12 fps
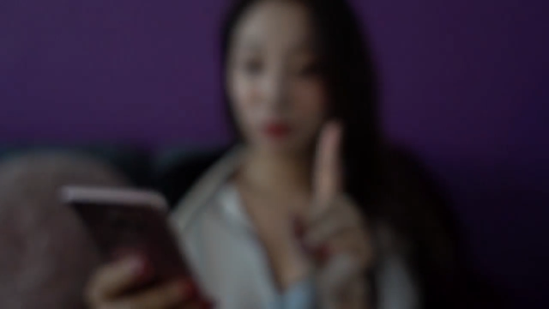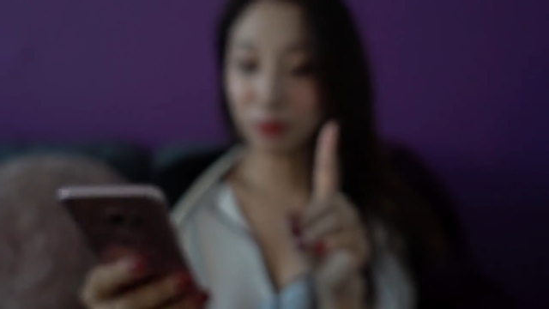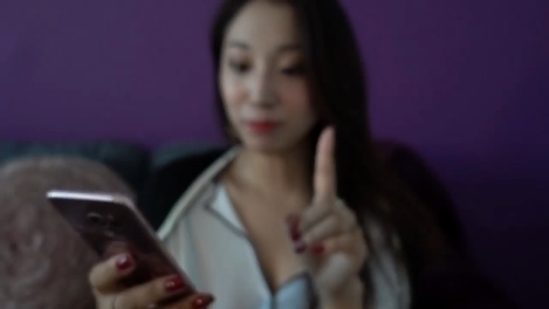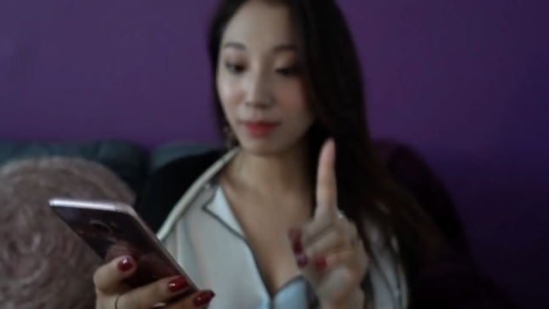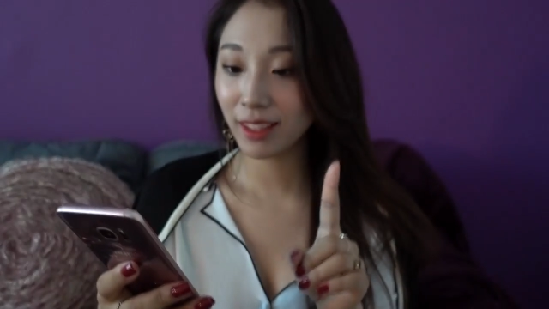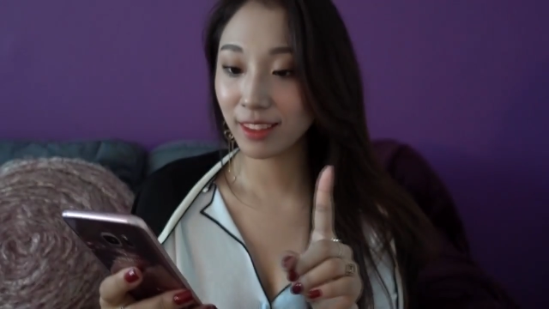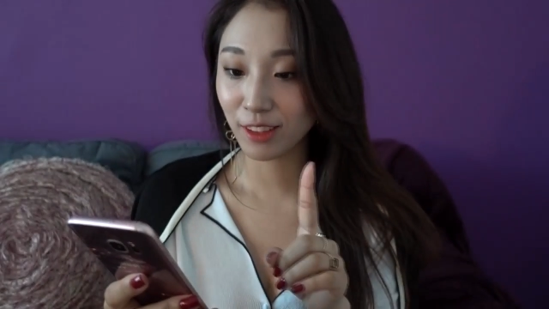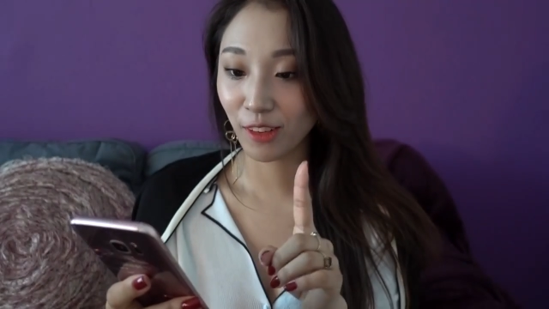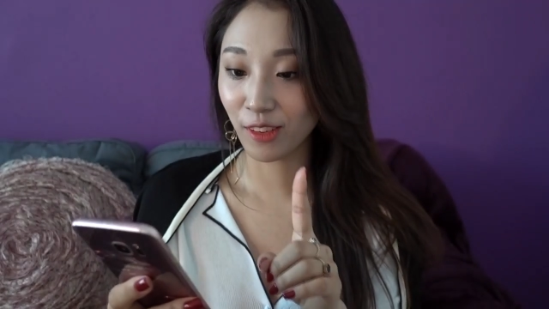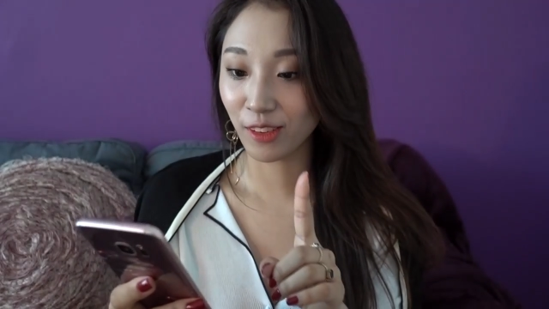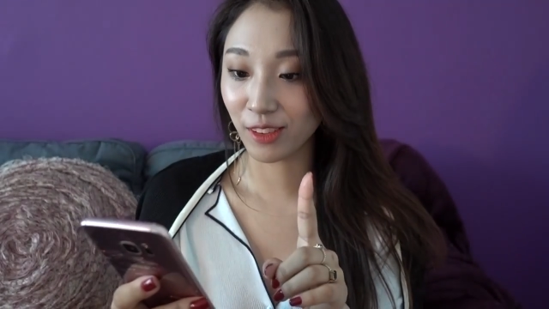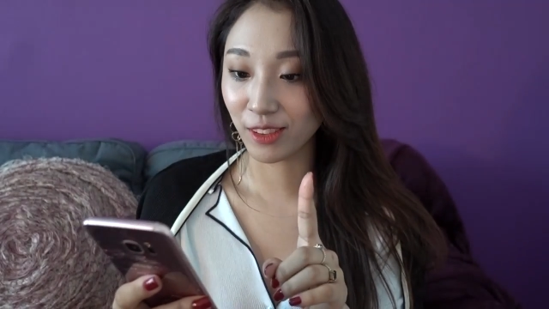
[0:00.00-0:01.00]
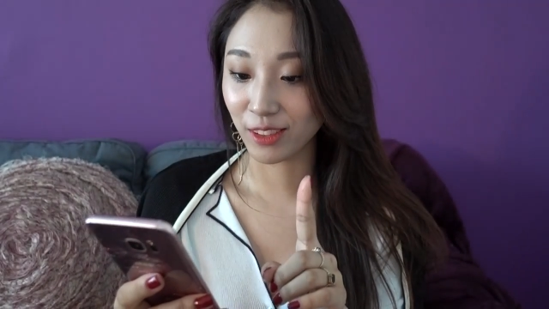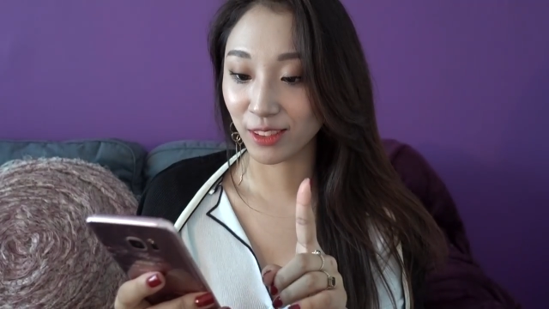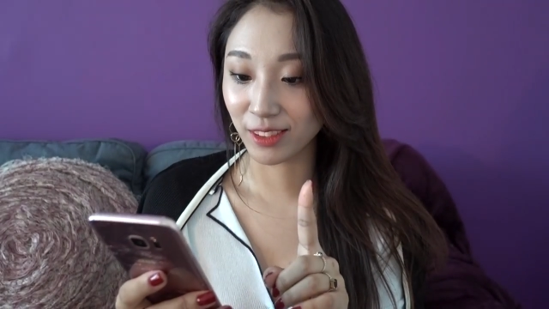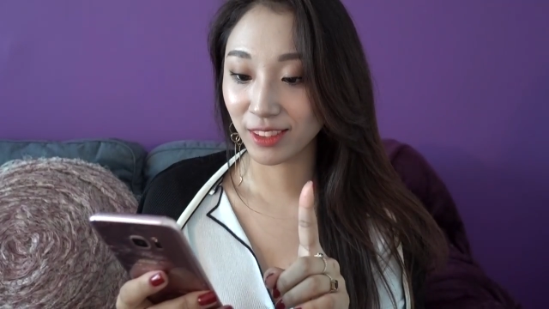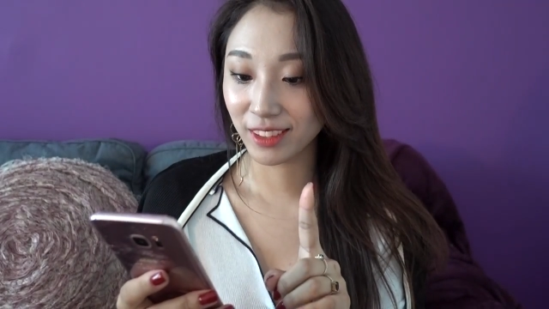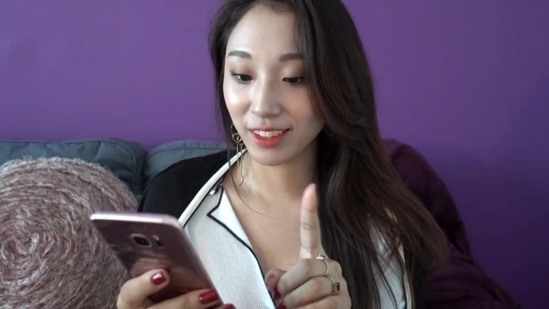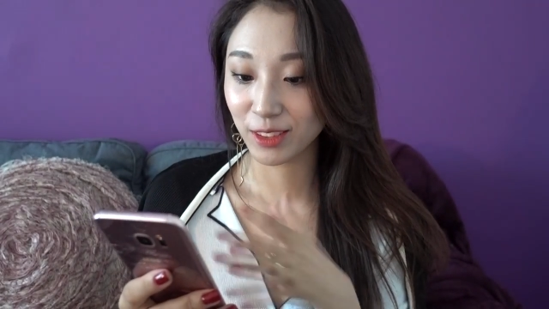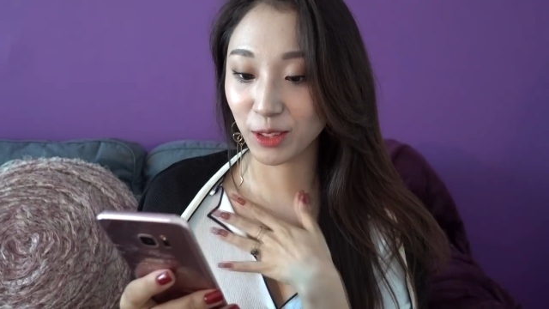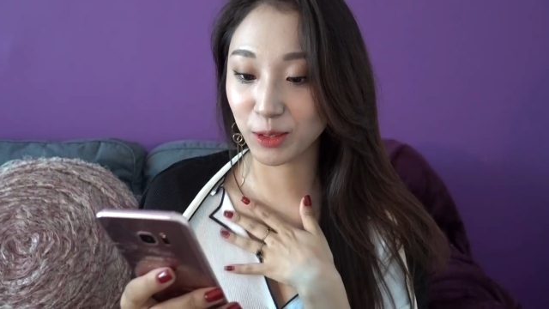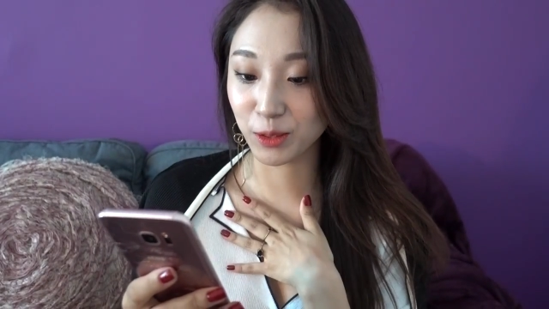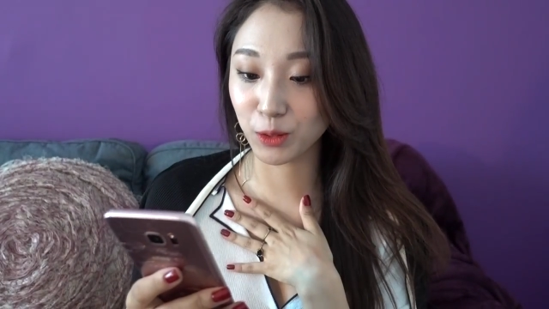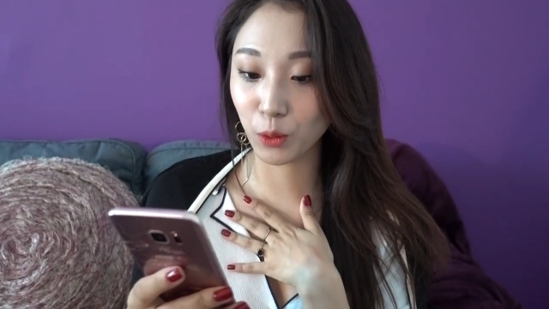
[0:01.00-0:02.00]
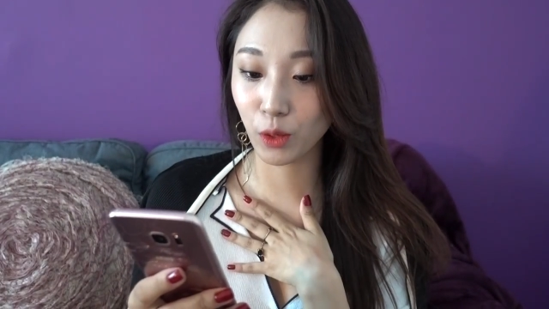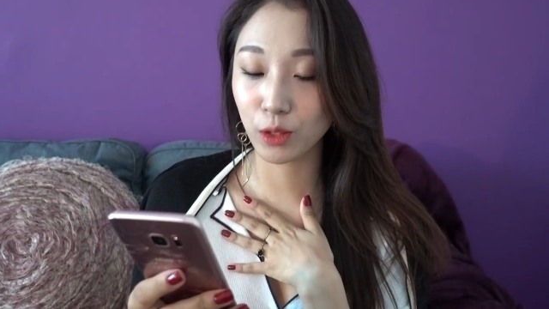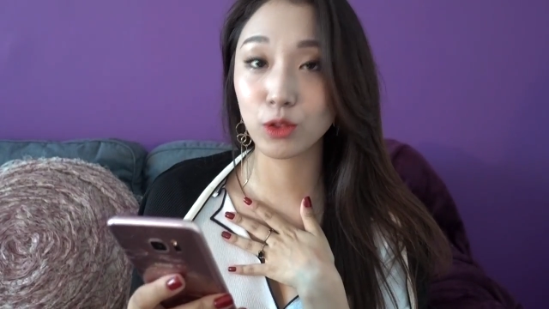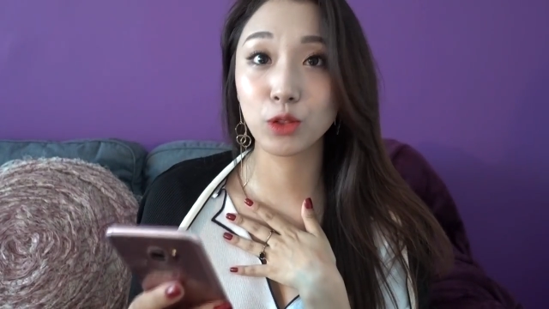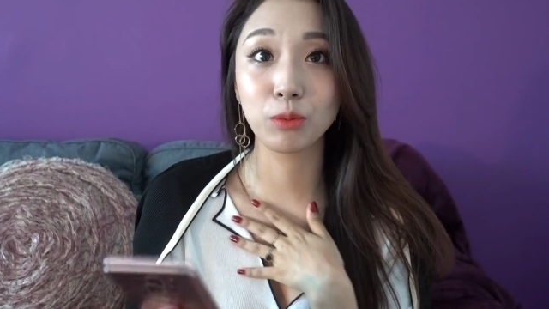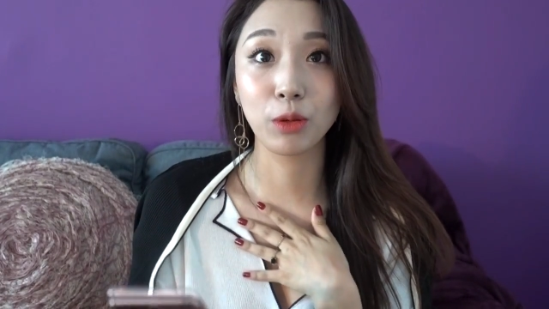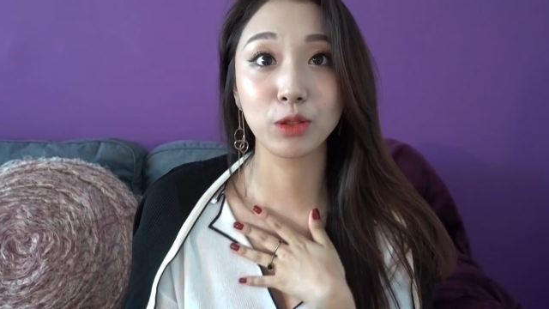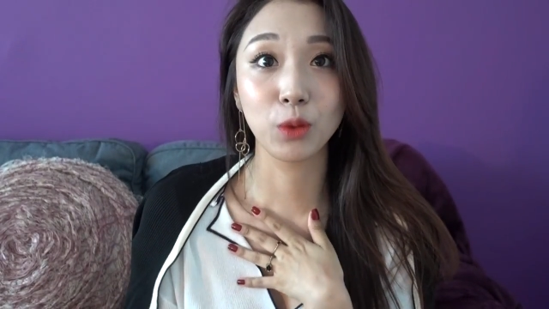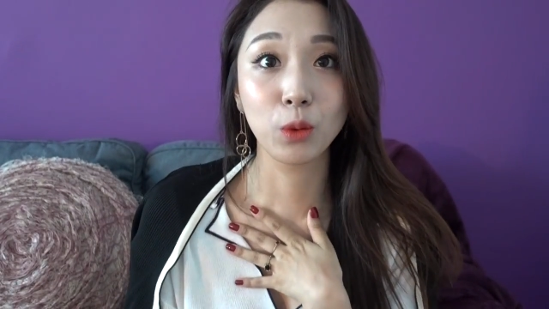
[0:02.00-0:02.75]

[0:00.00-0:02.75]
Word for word: 분만 더 저를 구독해주시면 벌써